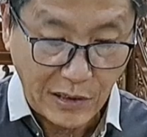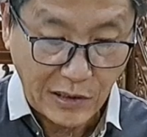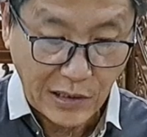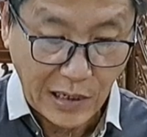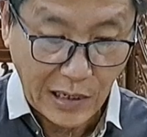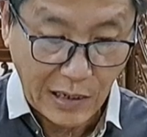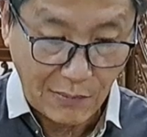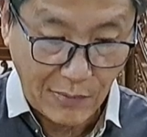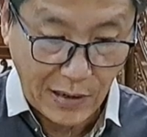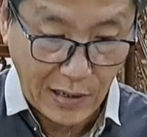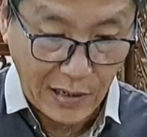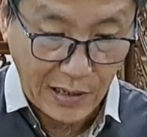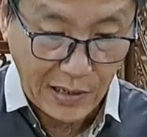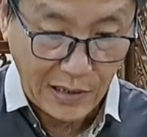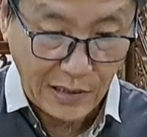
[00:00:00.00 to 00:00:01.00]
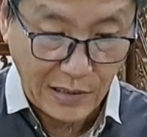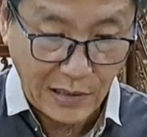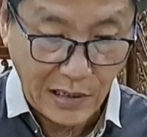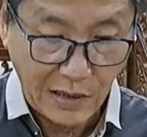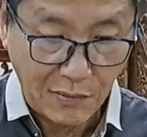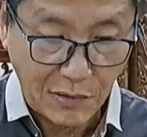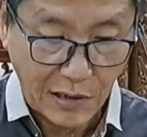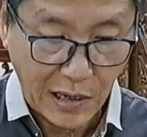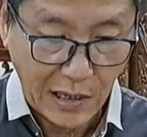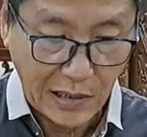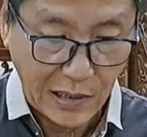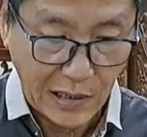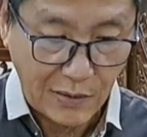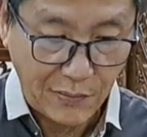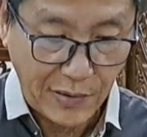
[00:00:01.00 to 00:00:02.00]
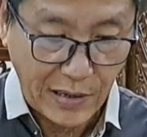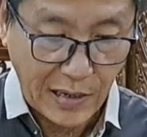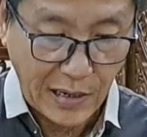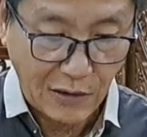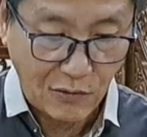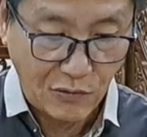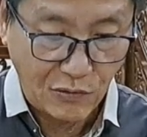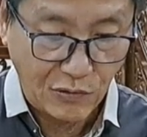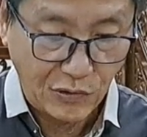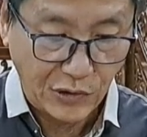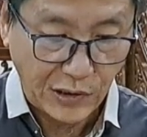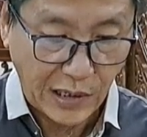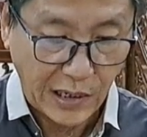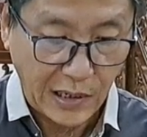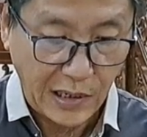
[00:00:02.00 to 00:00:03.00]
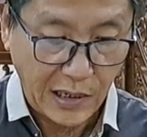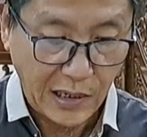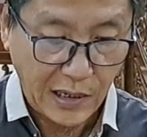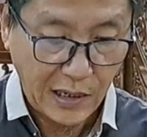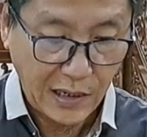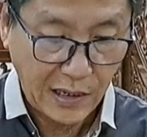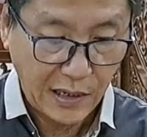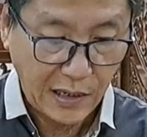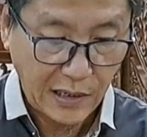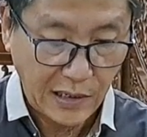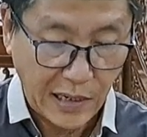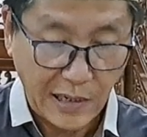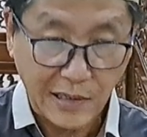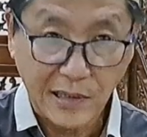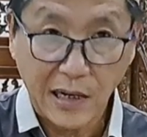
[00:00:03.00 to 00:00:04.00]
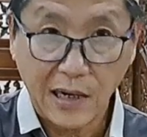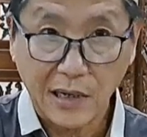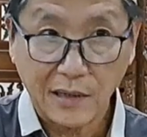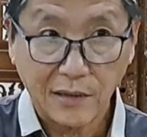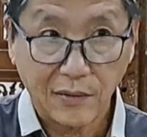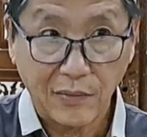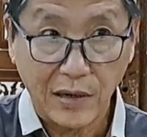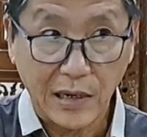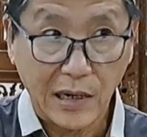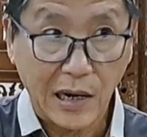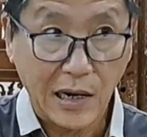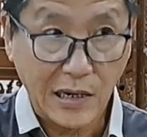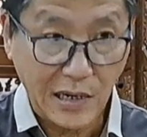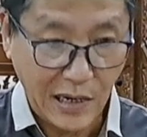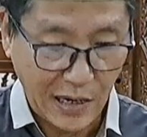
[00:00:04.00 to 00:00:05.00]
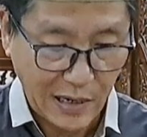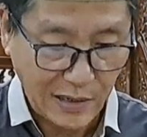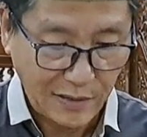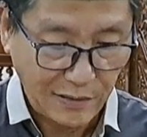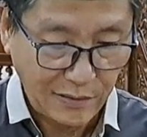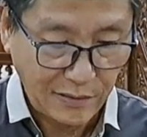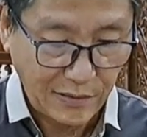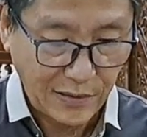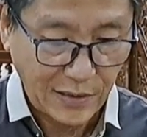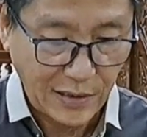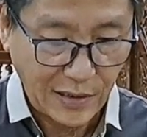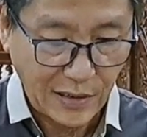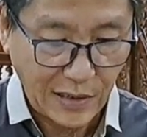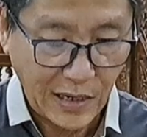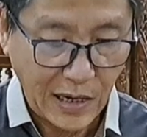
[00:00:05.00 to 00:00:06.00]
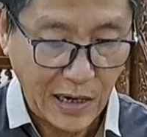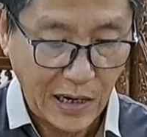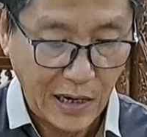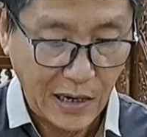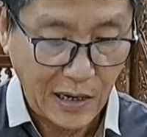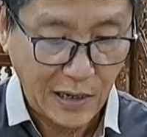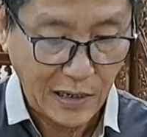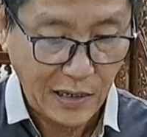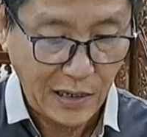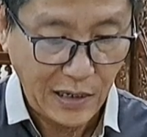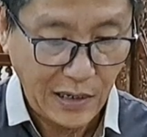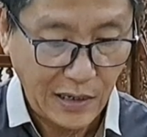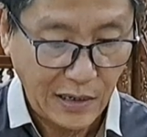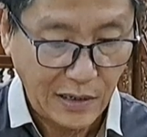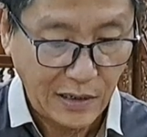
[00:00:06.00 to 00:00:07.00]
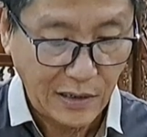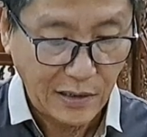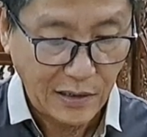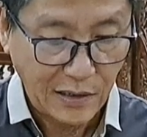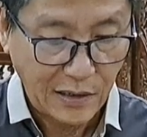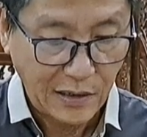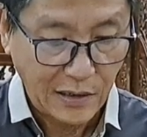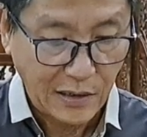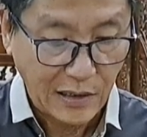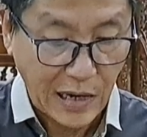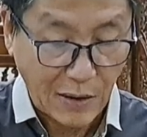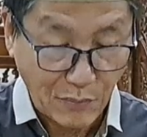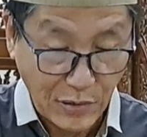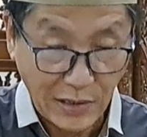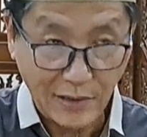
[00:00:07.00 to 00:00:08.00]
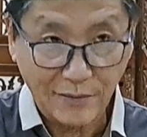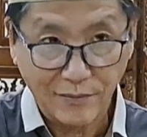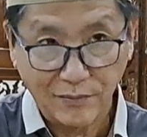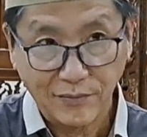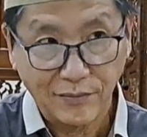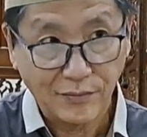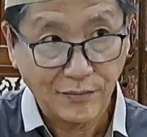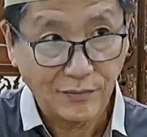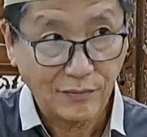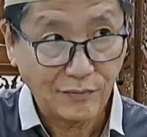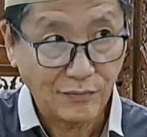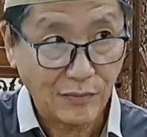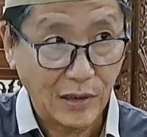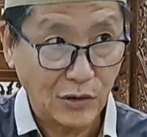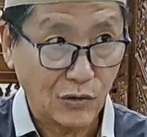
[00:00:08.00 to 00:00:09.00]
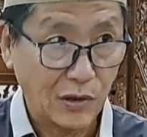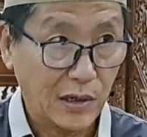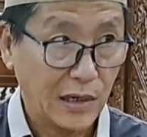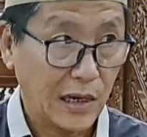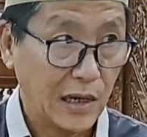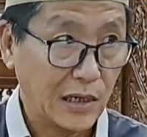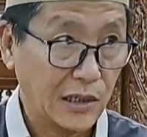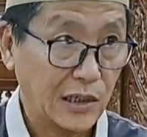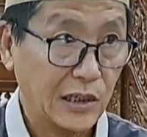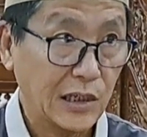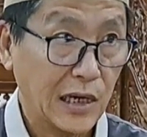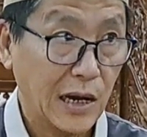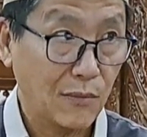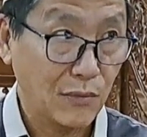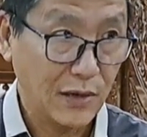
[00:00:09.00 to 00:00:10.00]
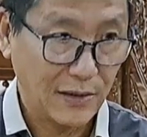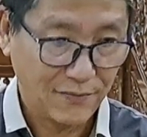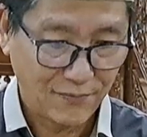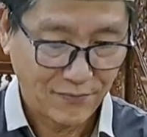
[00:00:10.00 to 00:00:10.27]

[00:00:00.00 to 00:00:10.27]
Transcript: bin Salamah dia berkata kepadaku saya datang kepada kalian dari nabi. Maksudnya dari sisi nabi.